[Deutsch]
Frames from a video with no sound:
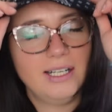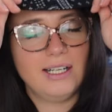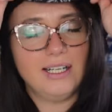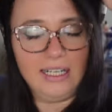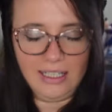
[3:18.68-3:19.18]

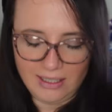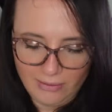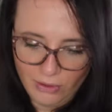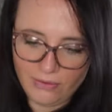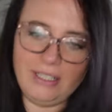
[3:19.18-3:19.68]
Äh,
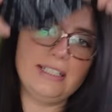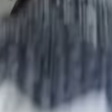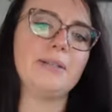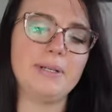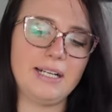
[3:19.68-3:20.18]
und wie
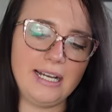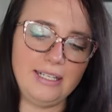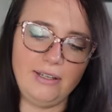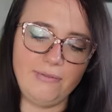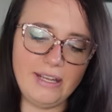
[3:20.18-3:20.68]
gesagt, man kann
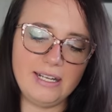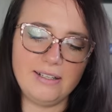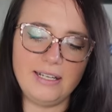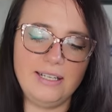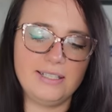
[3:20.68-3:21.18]
ihn
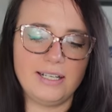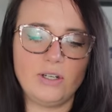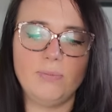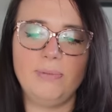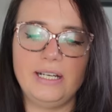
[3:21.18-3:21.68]
wenden, dann ist er
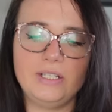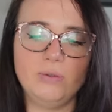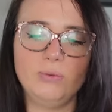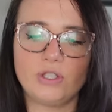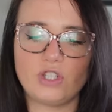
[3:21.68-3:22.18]
komplett
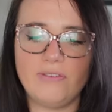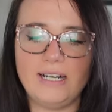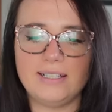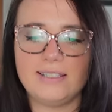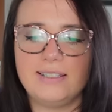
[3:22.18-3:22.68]
nur
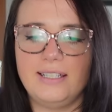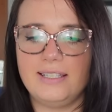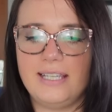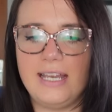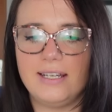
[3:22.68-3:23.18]
schwarz,
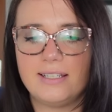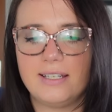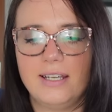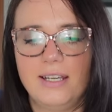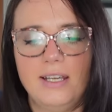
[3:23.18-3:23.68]
dezent.
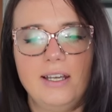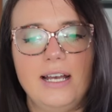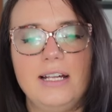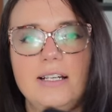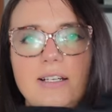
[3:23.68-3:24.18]

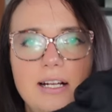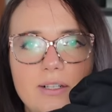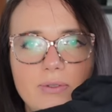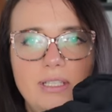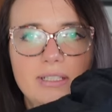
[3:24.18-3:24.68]
Hat dann
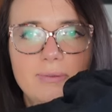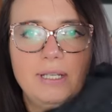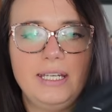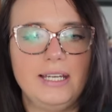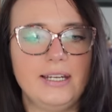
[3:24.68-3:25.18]
halt nur diese
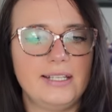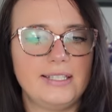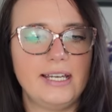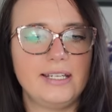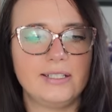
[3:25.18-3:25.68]
Miki an der
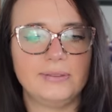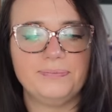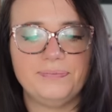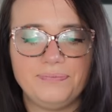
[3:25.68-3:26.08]
Seite.